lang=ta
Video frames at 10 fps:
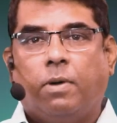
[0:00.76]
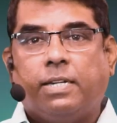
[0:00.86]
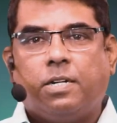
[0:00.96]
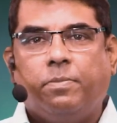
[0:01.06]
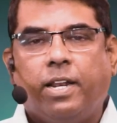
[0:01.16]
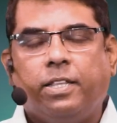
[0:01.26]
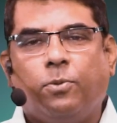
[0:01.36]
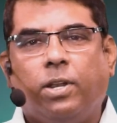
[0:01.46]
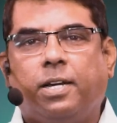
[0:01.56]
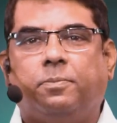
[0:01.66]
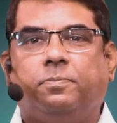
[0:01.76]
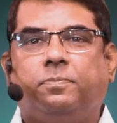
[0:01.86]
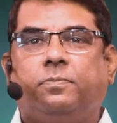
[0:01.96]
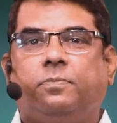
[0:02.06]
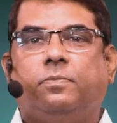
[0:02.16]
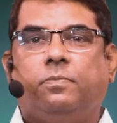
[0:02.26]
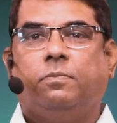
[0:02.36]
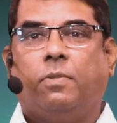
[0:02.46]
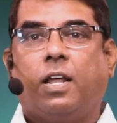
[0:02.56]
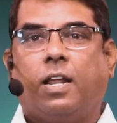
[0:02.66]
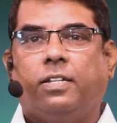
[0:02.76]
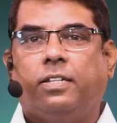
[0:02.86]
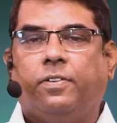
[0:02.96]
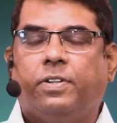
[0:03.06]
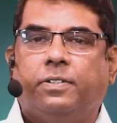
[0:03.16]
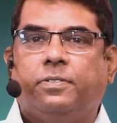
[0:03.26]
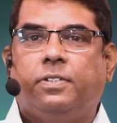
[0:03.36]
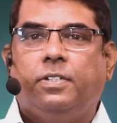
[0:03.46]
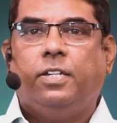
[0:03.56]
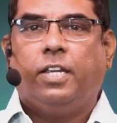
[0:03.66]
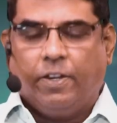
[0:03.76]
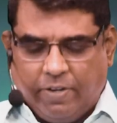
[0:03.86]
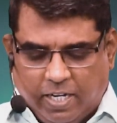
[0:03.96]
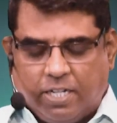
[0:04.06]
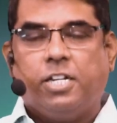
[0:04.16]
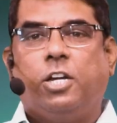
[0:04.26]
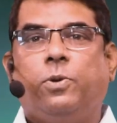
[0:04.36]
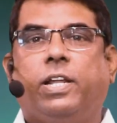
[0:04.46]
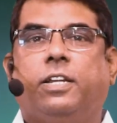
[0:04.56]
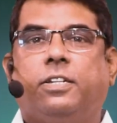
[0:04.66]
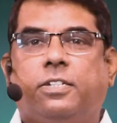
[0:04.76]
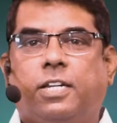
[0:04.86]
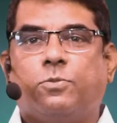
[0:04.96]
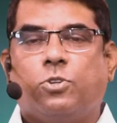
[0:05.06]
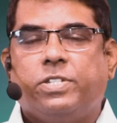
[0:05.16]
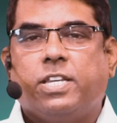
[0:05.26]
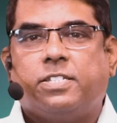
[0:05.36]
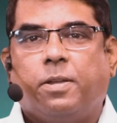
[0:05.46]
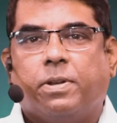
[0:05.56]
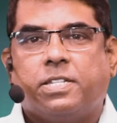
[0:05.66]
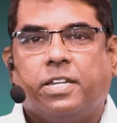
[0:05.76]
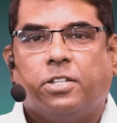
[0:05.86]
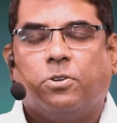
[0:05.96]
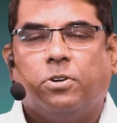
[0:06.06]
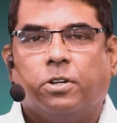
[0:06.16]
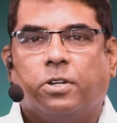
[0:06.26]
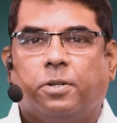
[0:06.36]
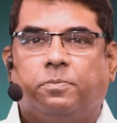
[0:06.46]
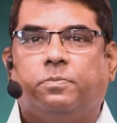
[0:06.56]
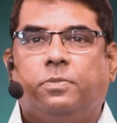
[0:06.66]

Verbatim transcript: மாற்றம் நிறைந்த உலகம் மாறாத தேவன் இவைகளுக்கு நடுவில் நாம் சுவிசேஷத்தை பிரசங்கித்துக் கொண்டிருக்கிறோம்